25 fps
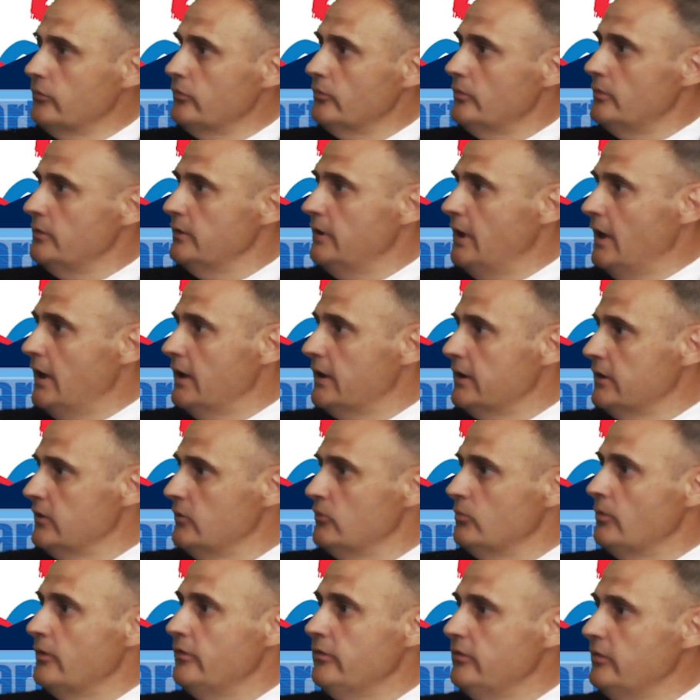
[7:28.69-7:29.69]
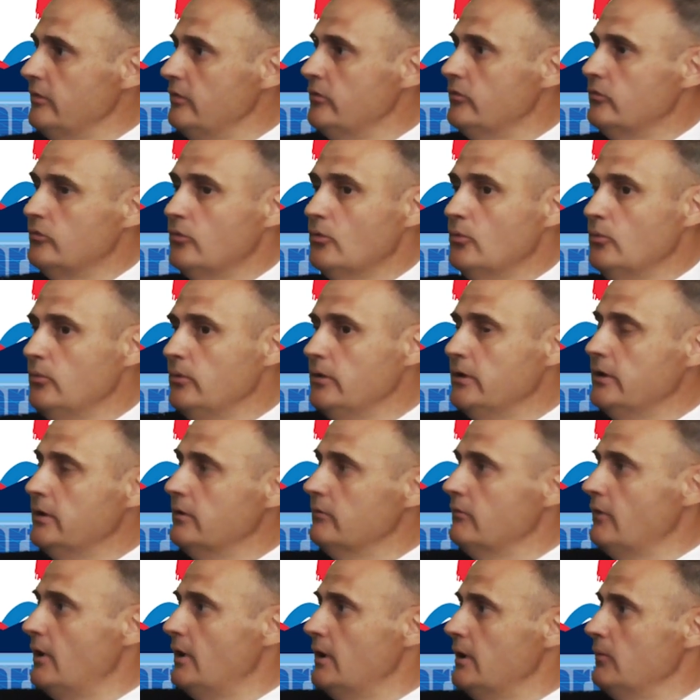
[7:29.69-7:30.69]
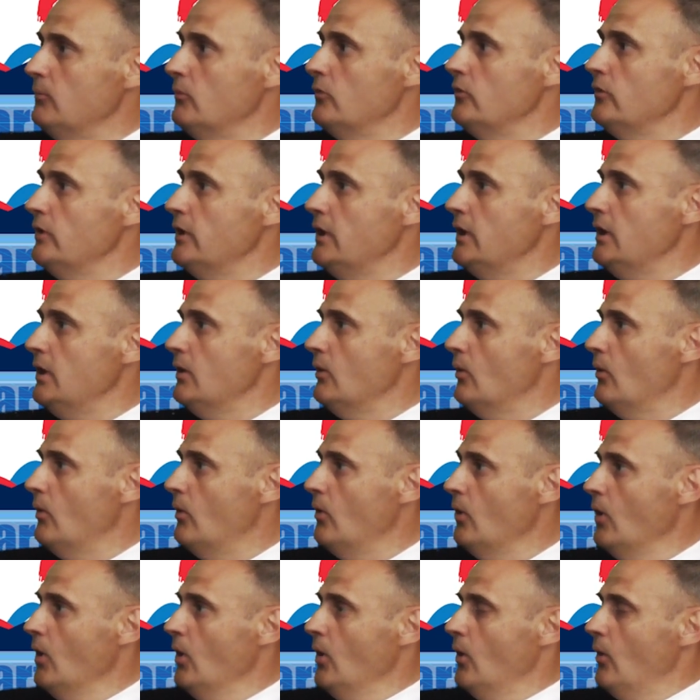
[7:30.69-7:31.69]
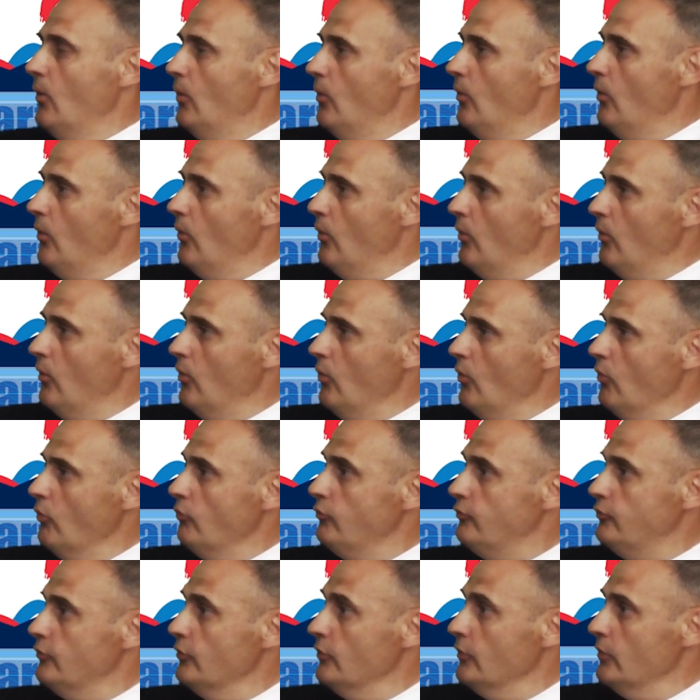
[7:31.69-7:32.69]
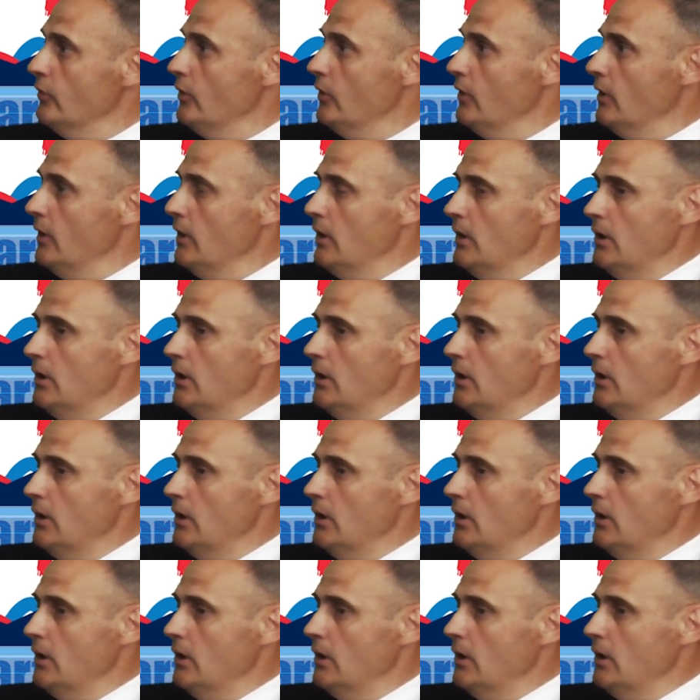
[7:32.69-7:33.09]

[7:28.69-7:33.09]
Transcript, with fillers: soldats qui choisissent celui qui va les mener euh, au feu.